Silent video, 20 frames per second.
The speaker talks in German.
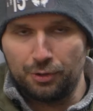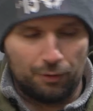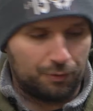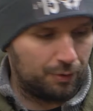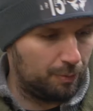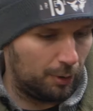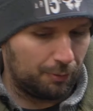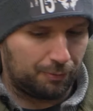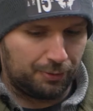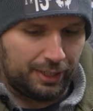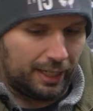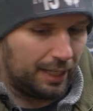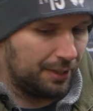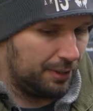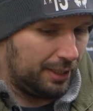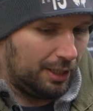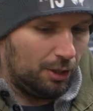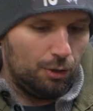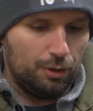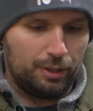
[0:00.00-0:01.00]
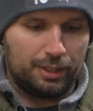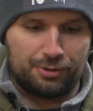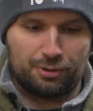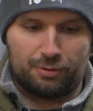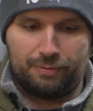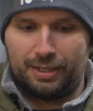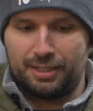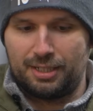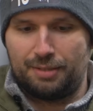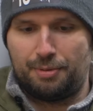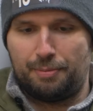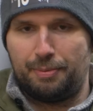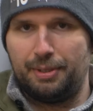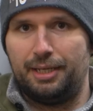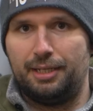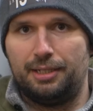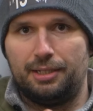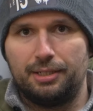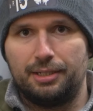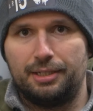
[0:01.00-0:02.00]
aufgebaut wie die anderen auch. Also quasi
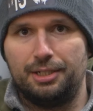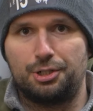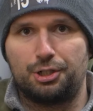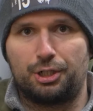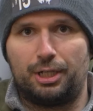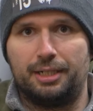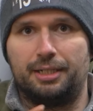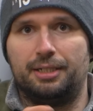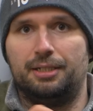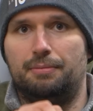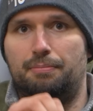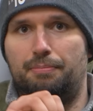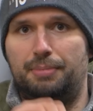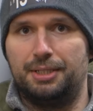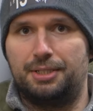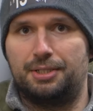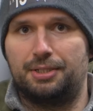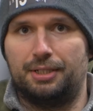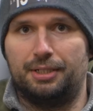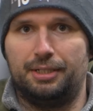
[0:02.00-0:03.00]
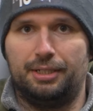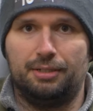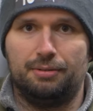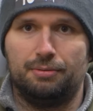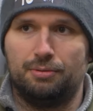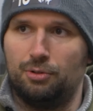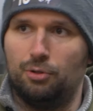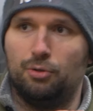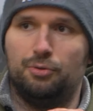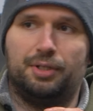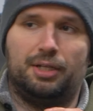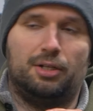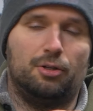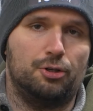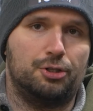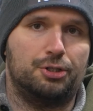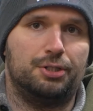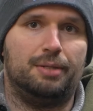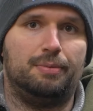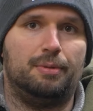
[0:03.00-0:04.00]
BB, Lichtschranke, Blitz drinne und dann
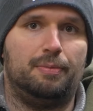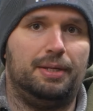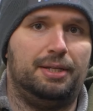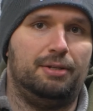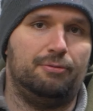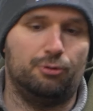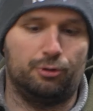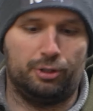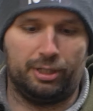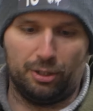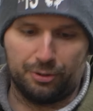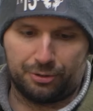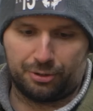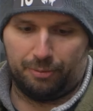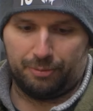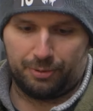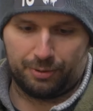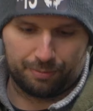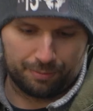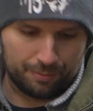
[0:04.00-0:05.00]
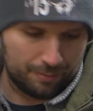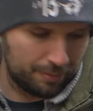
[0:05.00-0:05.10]
leuchtet die BB, die vorne rauskommt.